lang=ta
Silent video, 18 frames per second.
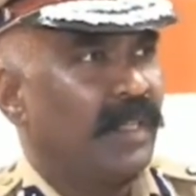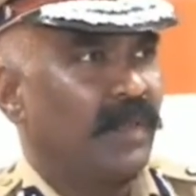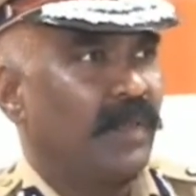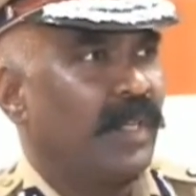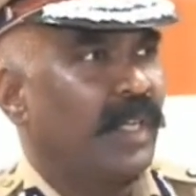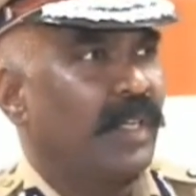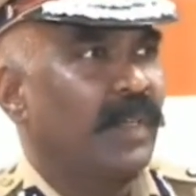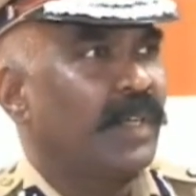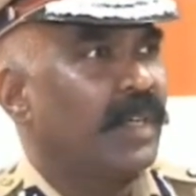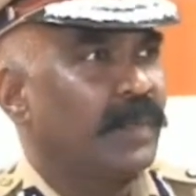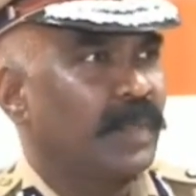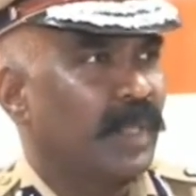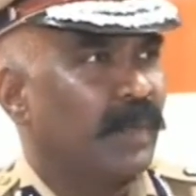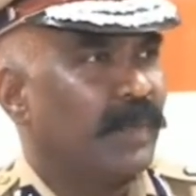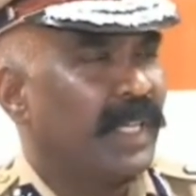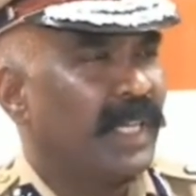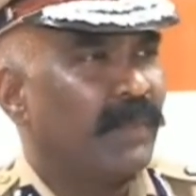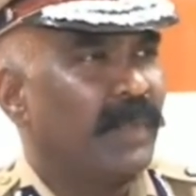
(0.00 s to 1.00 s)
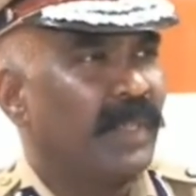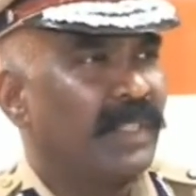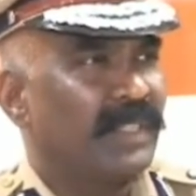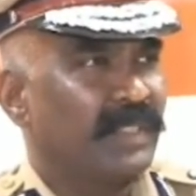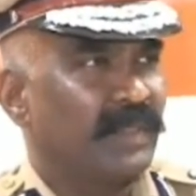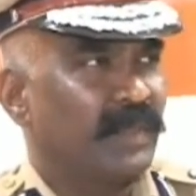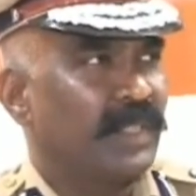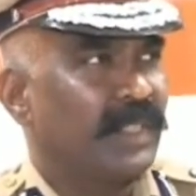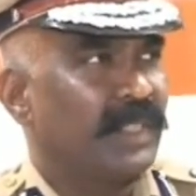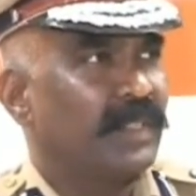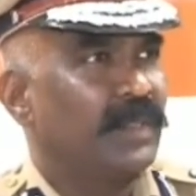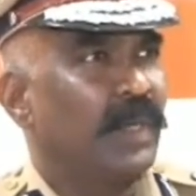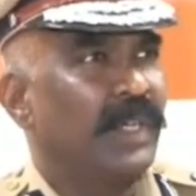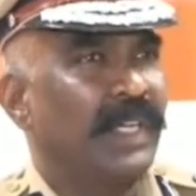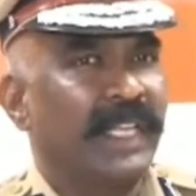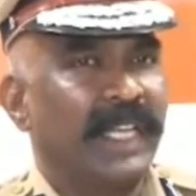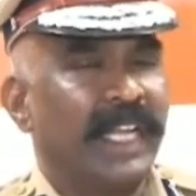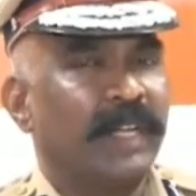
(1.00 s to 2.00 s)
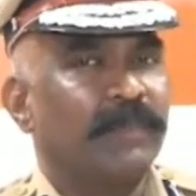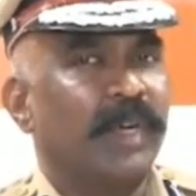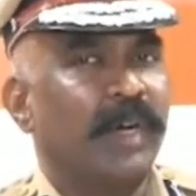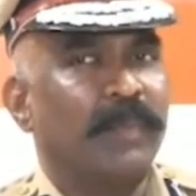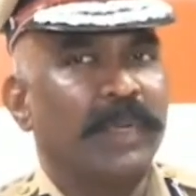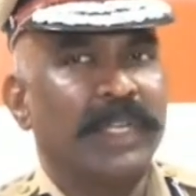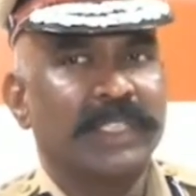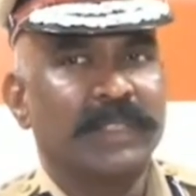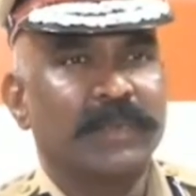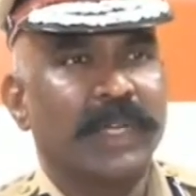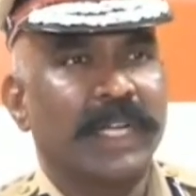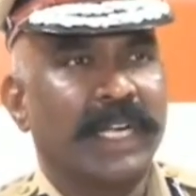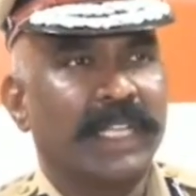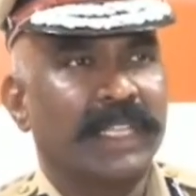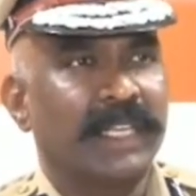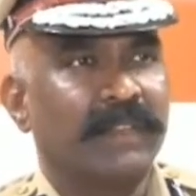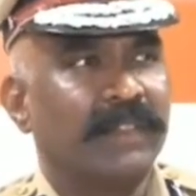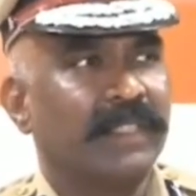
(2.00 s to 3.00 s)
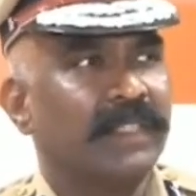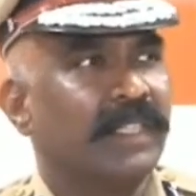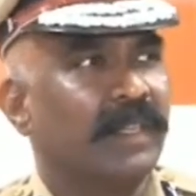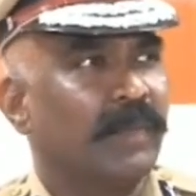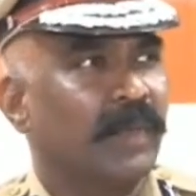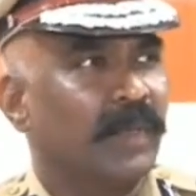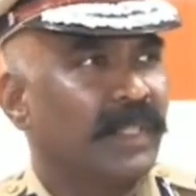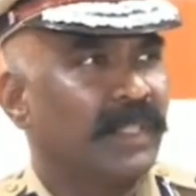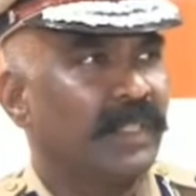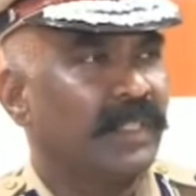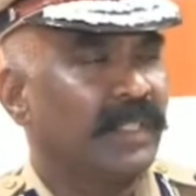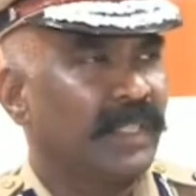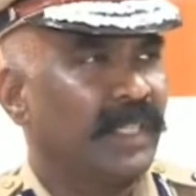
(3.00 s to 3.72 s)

குறைக்கணும்னு நம்ம சொல்ல முடியாது பிகாஸ் ஒரு டுவெண்ட்டி லேக் பாப்புலேஷன் உள்ள இடத்துல வந்து நம்ம ஒரு